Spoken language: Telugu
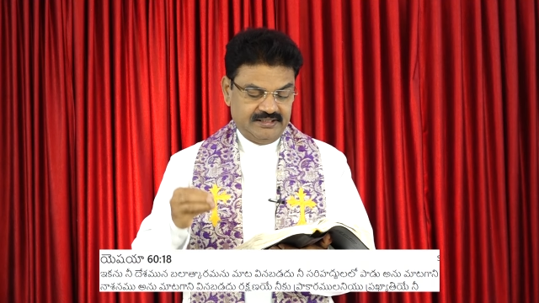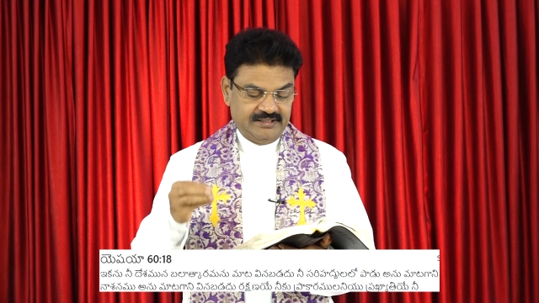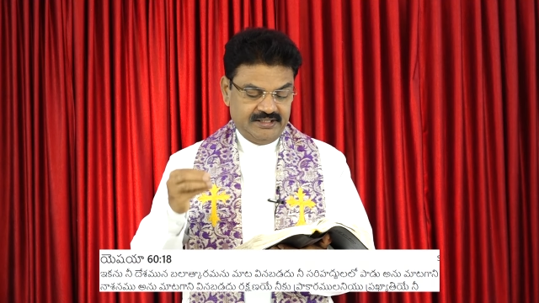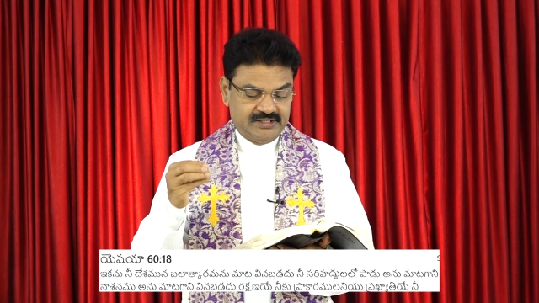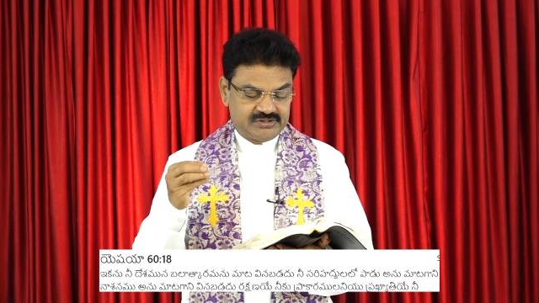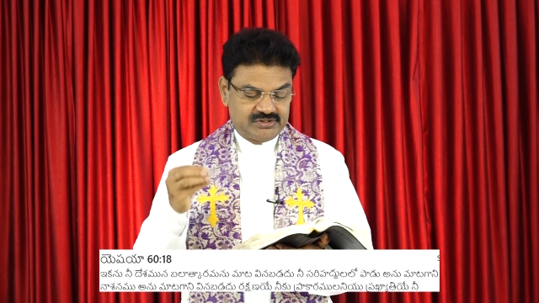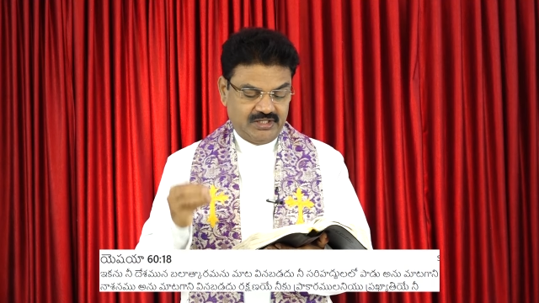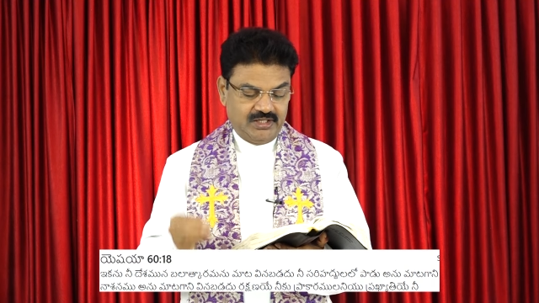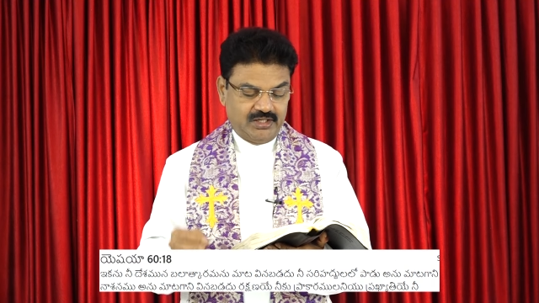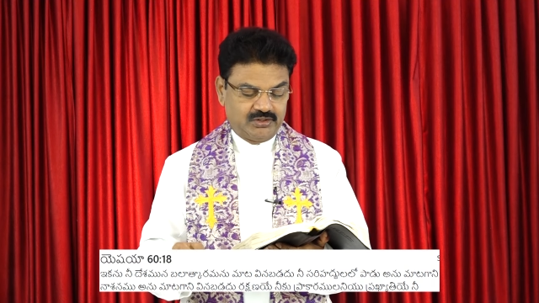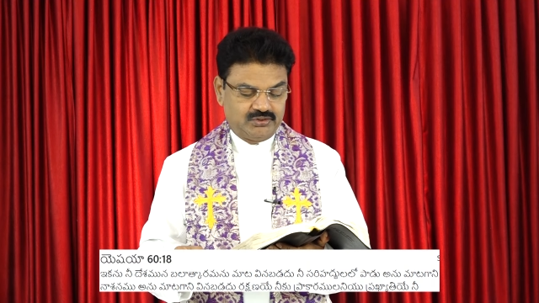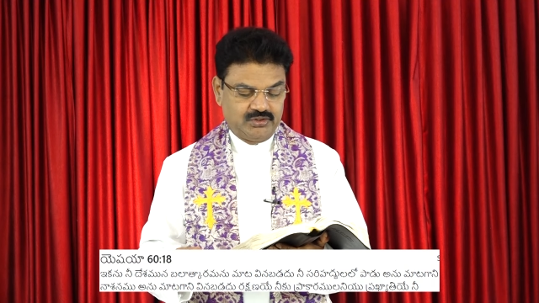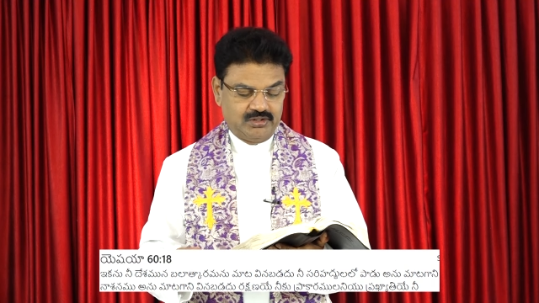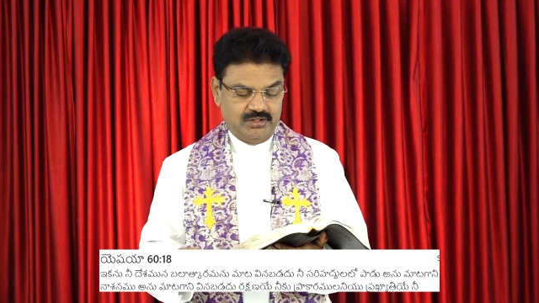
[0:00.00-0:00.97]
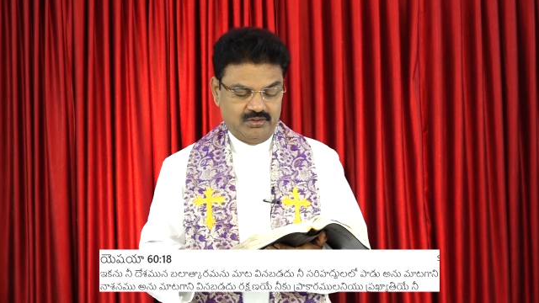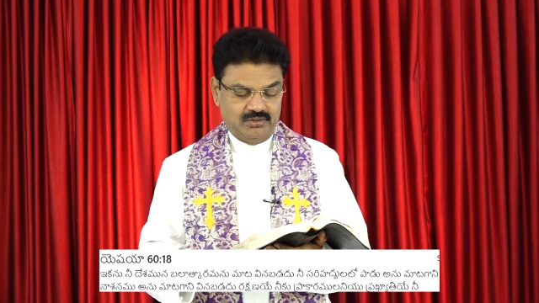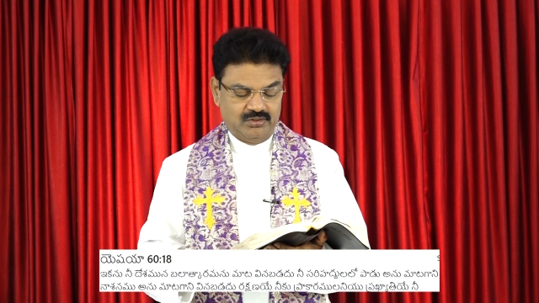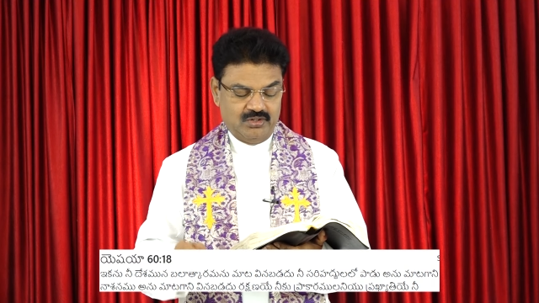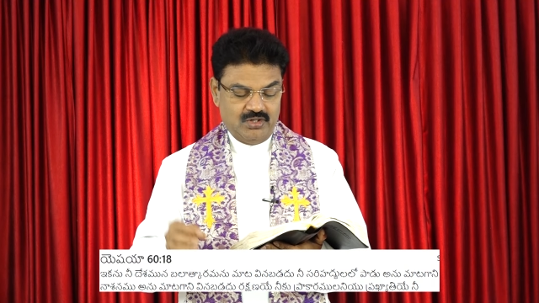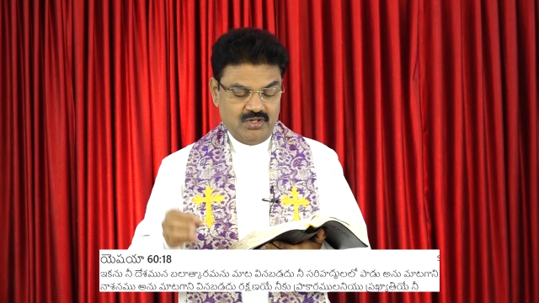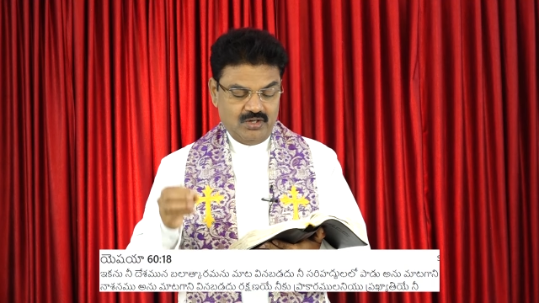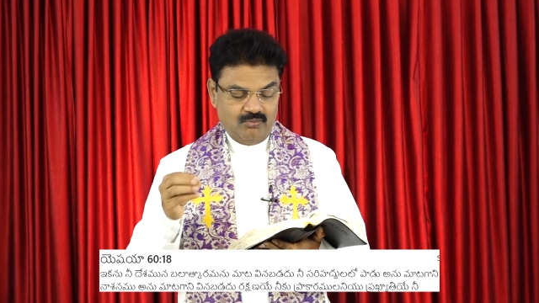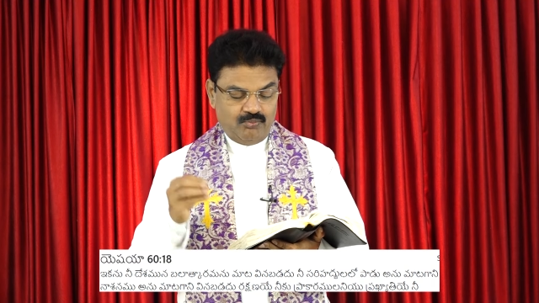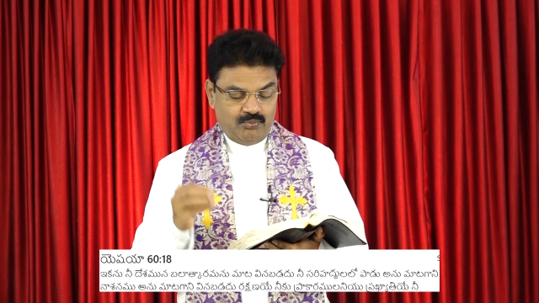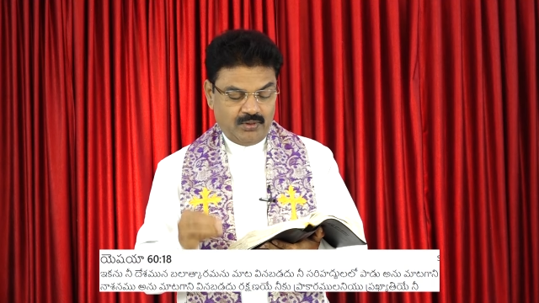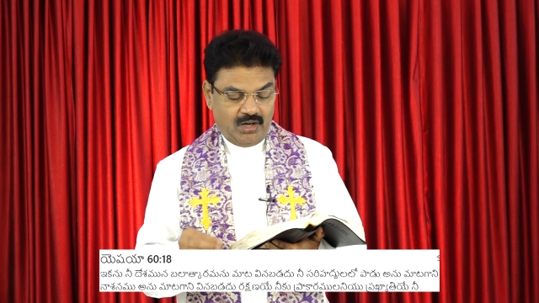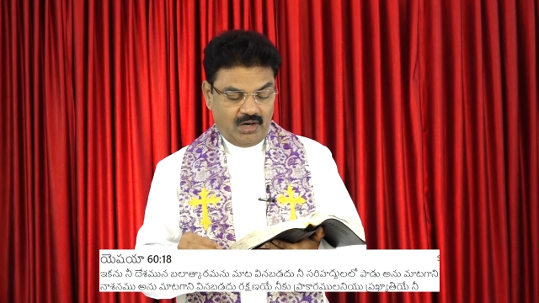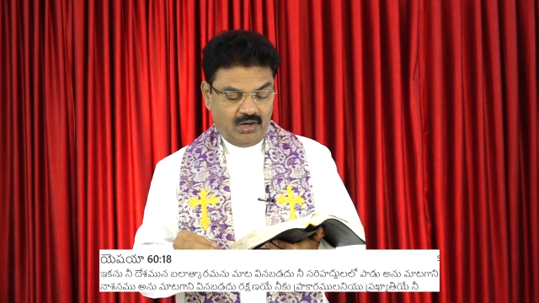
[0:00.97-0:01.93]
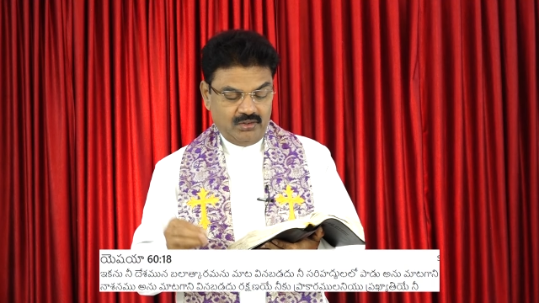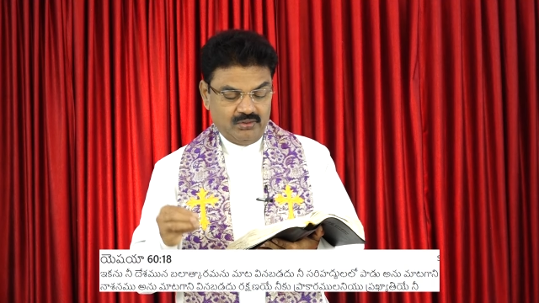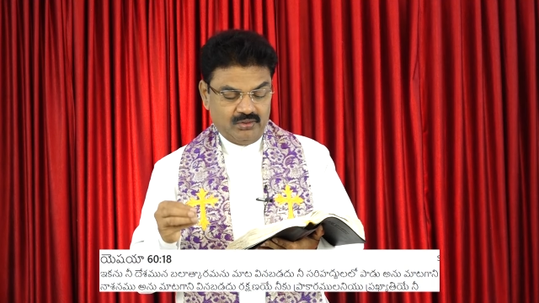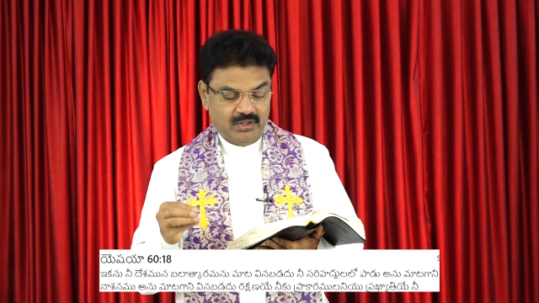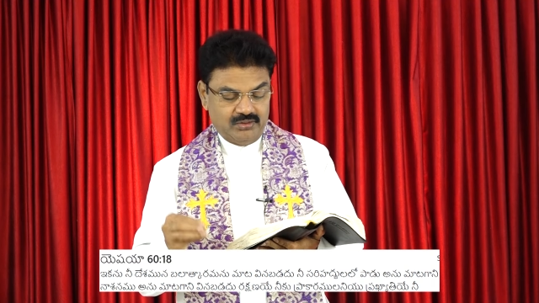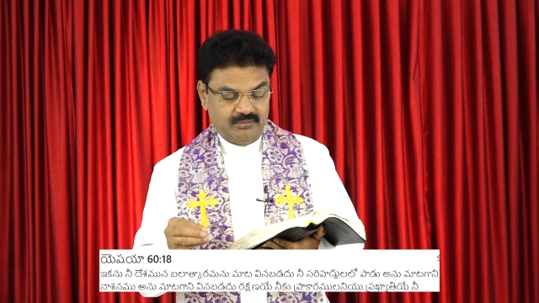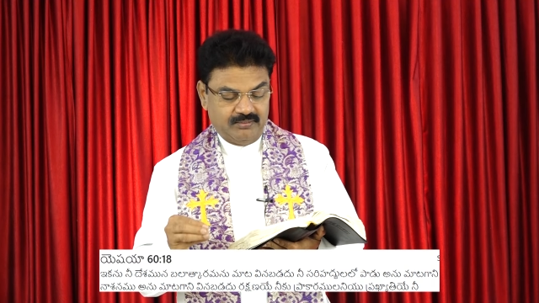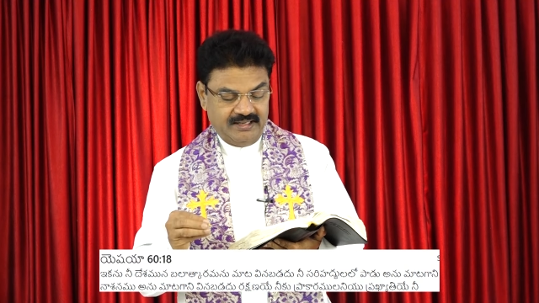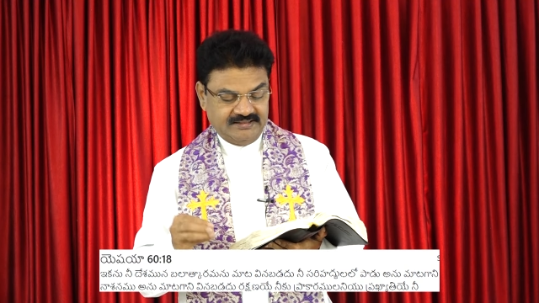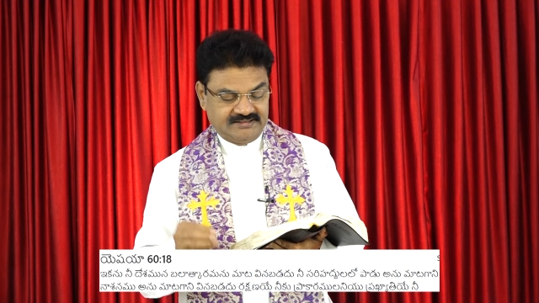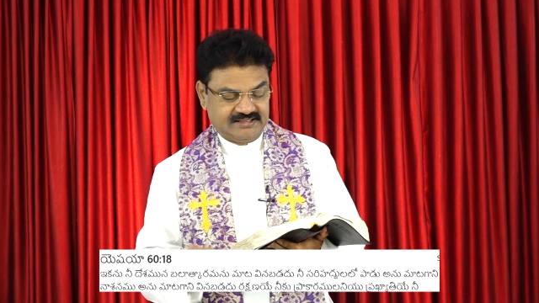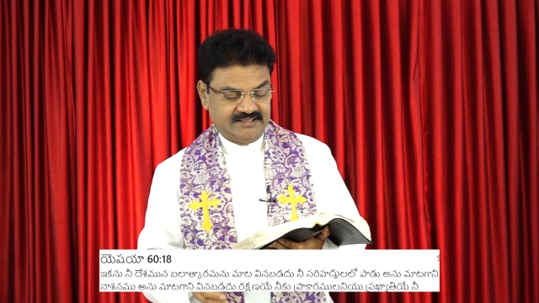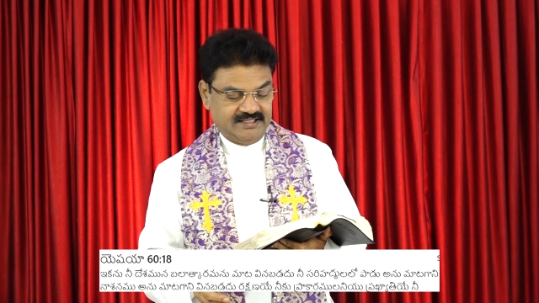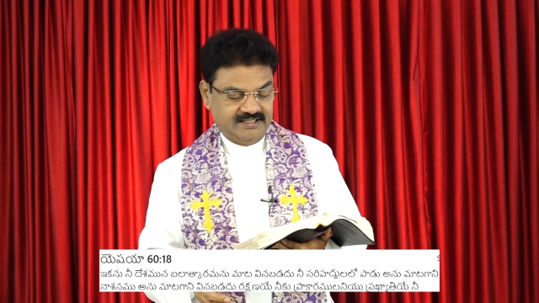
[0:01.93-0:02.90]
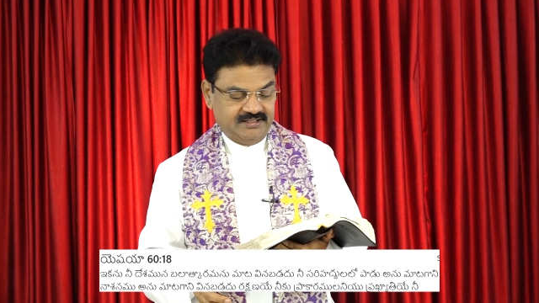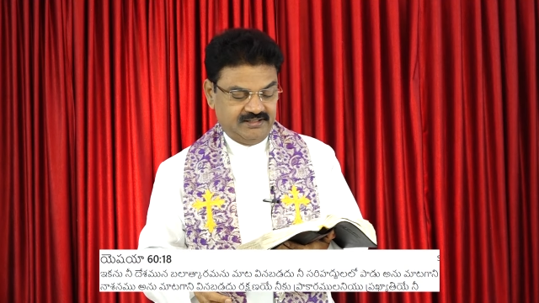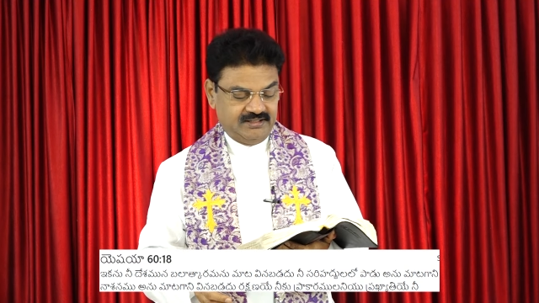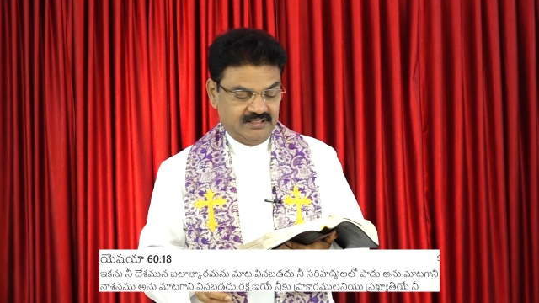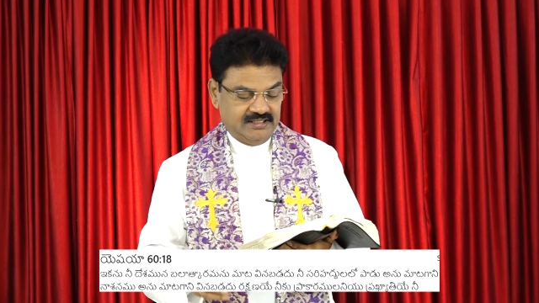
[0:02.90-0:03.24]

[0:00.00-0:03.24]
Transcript: నీ సరిహద్దులలో పాడు అను మాట కానీ